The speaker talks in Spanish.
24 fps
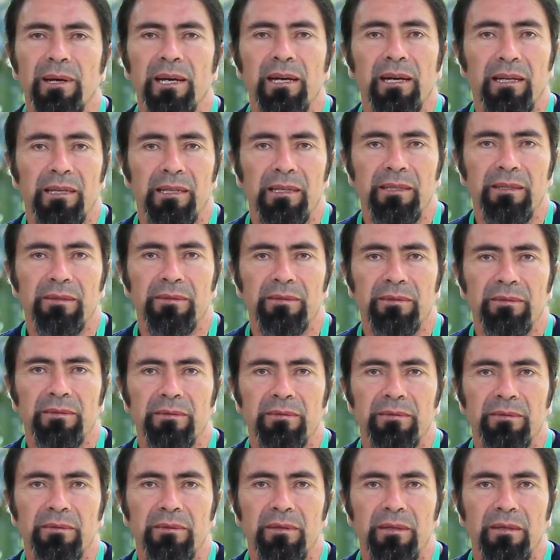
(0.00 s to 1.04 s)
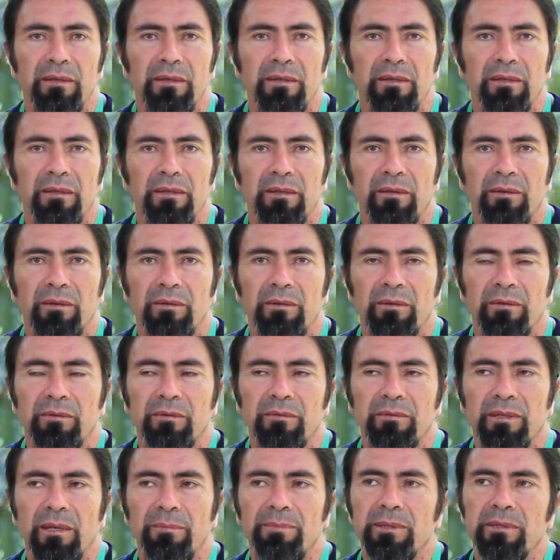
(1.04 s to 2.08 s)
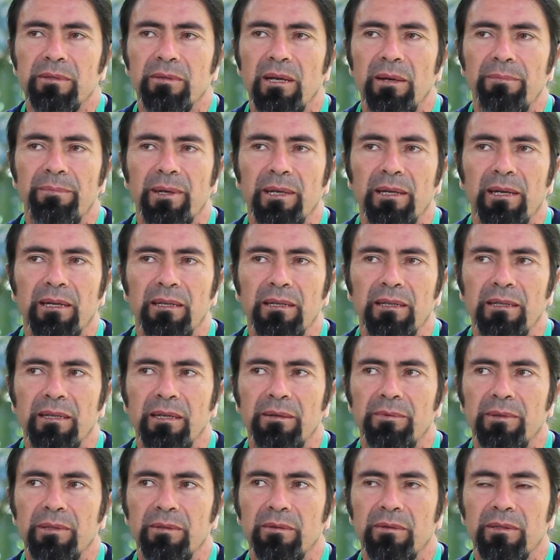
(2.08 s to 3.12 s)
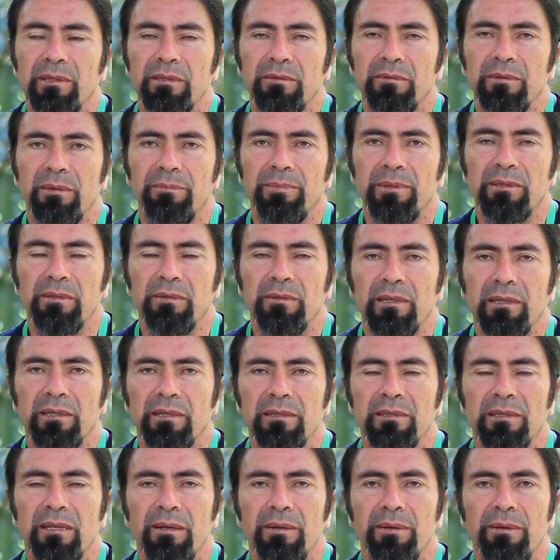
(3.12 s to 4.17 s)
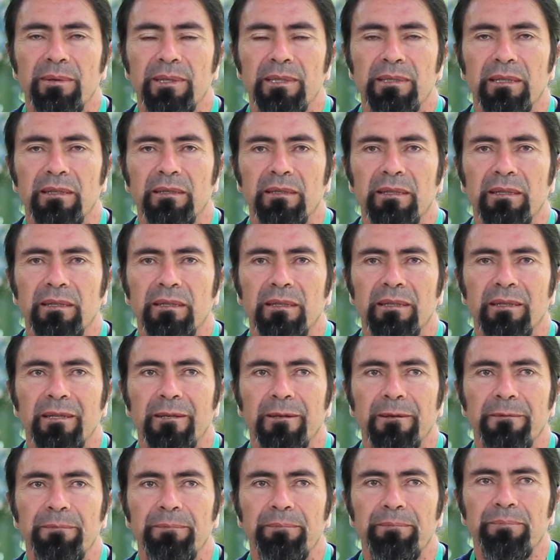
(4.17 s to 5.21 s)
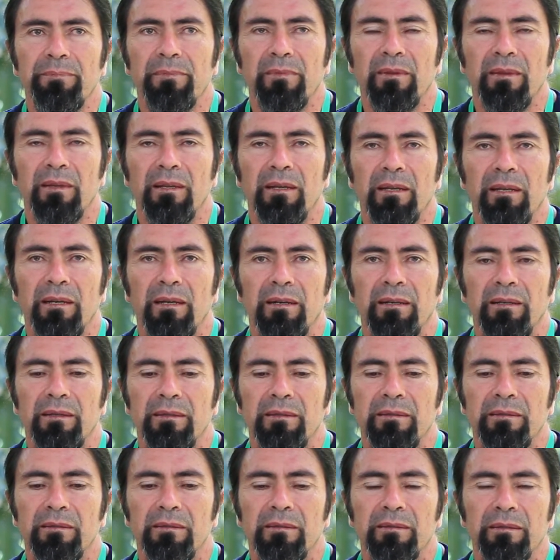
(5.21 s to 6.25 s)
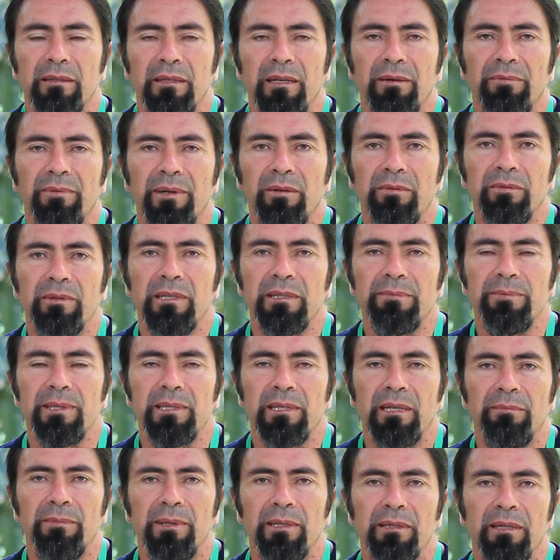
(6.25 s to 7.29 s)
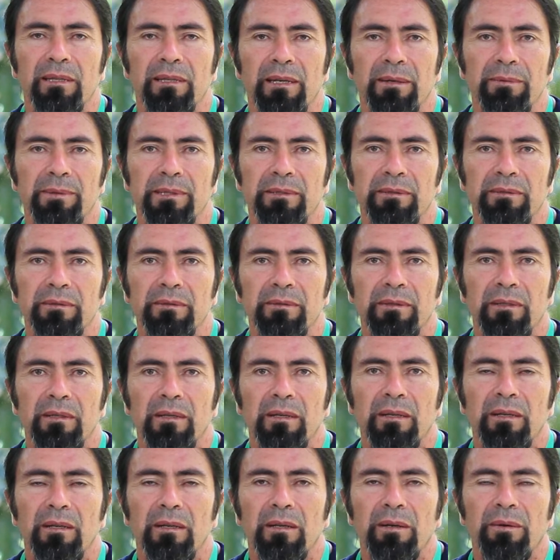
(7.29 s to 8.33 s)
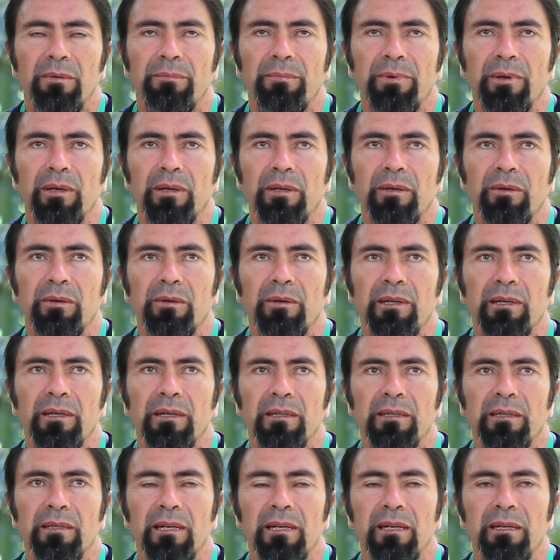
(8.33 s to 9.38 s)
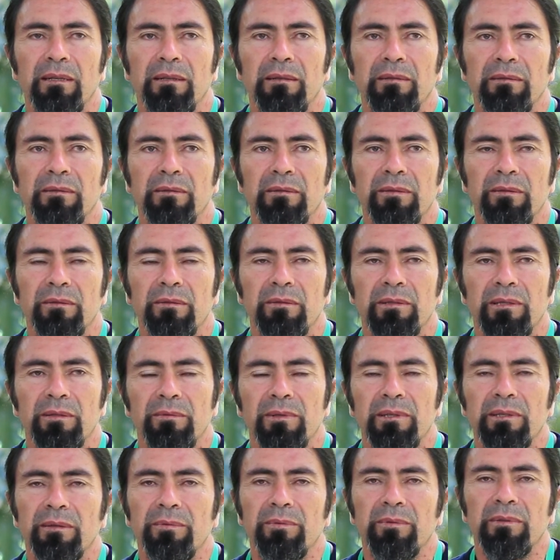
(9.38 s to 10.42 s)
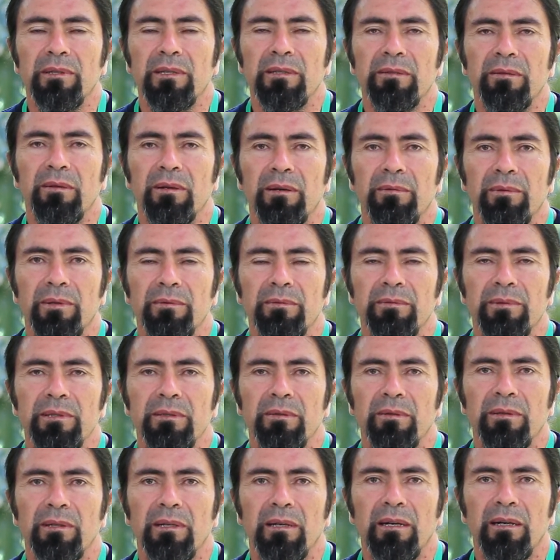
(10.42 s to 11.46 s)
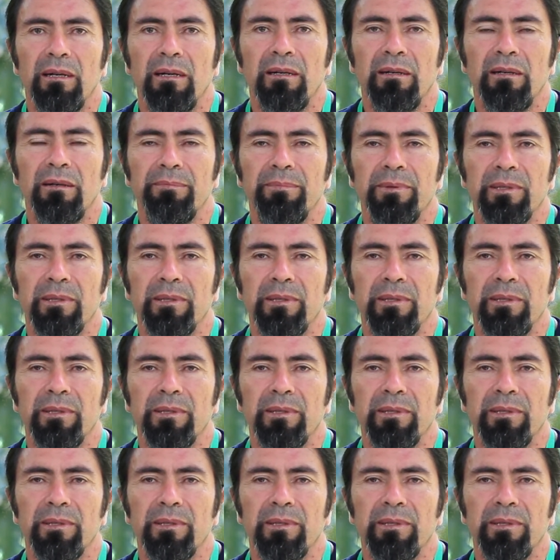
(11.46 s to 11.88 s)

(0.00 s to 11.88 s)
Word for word: pajareros. Una persona pajarera, bueno, es una persona que sabe bastante de, la, de la fauna, especialmente de aves, ¿no? pero en general nosotros en nuestra fundación hemos visto ya